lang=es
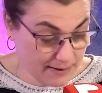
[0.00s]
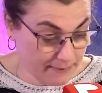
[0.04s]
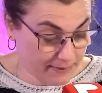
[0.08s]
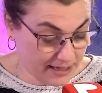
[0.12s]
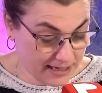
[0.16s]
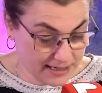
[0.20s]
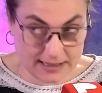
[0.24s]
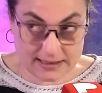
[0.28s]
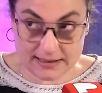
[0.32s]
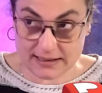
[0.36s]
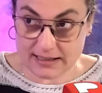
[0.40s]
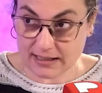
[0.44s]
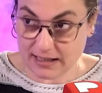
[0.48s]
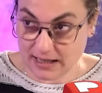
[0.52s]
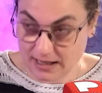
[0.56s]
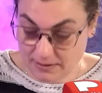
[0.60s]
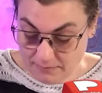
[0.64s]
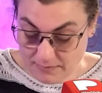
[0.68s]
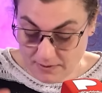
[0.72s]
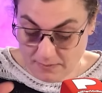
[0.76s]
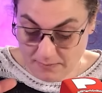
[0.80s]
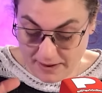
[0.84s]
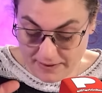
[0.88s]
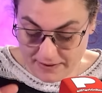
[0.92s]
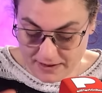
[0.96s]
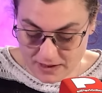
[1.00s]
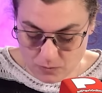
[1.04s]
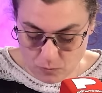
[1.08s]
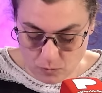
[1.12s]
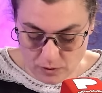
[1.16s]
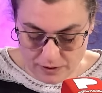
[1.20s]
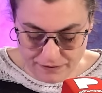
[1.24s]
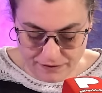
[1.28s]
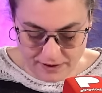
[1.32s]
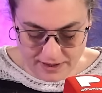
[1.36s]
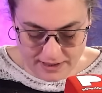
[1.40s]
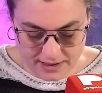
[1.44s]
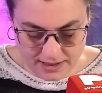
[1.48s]
Sábana Santa, que mi madre es
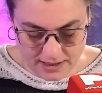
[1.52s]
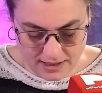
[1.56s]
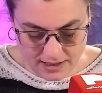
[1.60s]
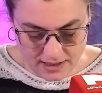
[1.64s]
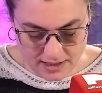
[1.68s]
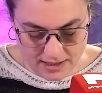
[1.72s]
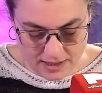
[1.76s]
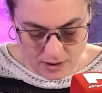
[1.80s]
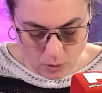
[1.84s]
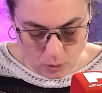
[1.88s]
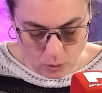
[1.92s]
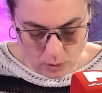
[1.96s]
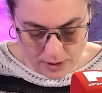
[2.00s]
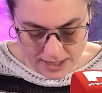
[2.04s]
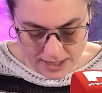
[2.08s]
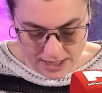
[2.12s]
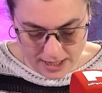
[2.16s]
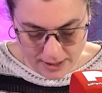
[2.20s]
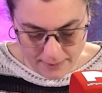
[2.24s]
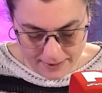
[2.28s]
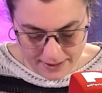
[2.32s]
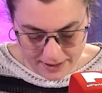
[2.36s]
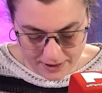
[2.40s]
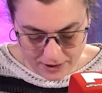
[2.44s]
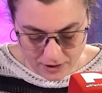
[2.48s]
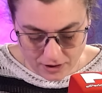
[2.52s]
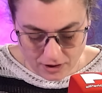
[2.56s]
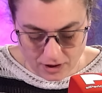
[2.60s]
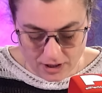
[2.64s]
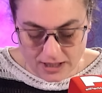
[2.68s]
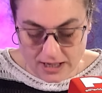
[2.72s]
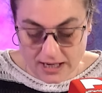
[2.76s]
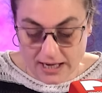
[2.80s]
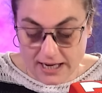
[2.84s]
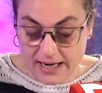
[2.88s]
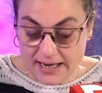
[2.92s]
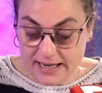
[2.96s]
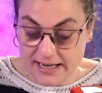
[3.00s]
muy fan de Julia Navarro.
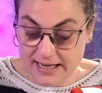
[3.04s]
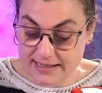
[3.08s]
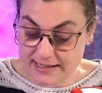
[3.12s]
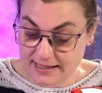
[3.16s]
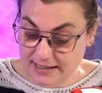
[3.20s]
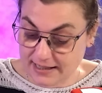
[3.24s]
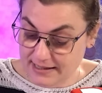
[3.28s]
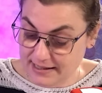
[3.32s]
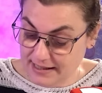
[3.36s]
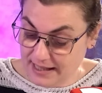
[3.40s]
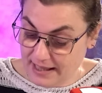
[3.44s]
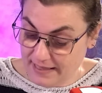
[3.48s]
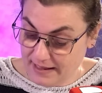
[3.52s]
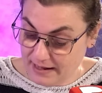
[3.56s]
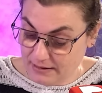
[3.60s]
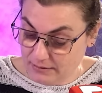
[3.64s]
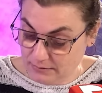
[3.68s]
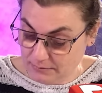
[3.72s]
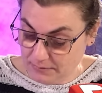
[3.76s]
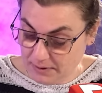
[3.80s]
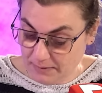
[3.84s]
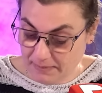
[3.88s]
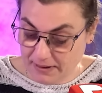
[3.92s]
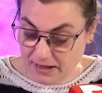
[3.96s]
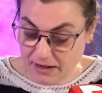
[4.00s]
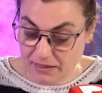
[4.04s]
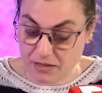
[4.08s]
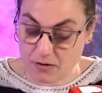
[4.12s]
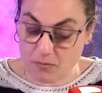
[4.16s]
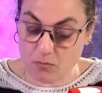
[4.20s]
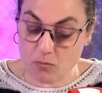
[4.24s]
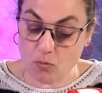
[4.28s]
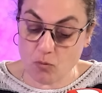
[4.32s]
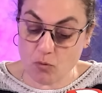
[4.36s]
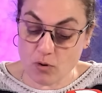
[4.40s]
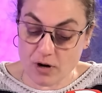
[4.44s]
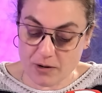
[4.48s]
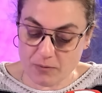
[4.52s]
Y así que es nada, me parece
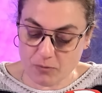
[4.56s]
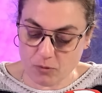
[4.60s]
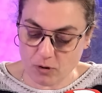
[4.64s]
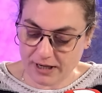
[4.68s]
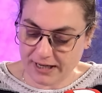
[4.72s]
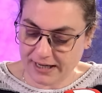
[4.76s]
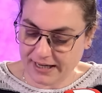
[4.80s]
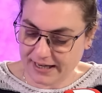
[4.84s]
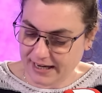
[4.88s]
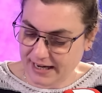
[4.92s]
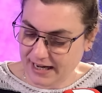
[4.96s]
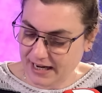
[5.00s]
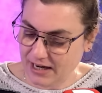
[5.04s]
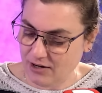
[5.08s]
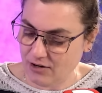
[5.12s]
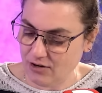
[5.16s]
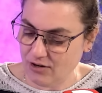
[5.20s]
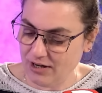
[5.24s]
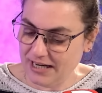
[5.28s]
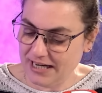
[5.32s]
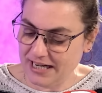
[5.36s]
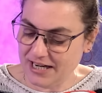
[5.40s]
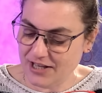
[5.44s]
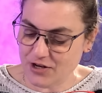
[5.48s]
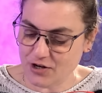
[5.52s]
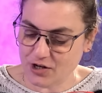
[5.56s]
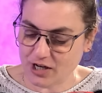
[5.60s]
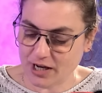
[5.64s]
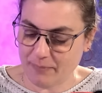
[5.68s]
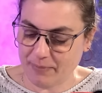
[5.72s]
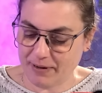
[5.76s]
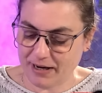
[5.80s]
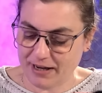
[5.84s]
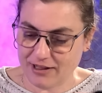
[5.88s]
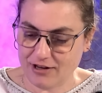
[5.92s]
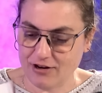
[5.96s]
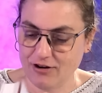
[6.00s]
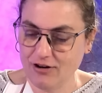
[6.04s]
un muy buen regalo el niño que
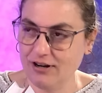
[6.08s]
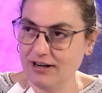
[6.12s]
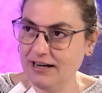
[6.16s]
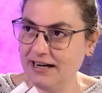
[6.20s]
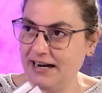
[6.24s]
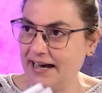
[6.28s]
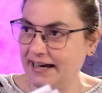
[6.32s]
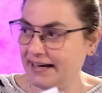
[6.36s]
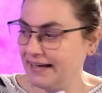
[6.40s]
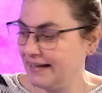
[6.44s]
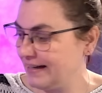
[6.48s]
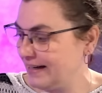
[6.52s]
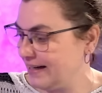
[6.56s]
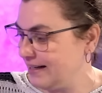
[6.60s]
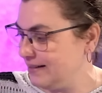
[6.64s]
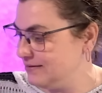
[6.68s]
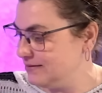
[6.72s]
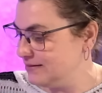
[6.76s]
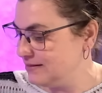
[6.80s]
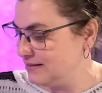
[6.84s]
perdió la guerra.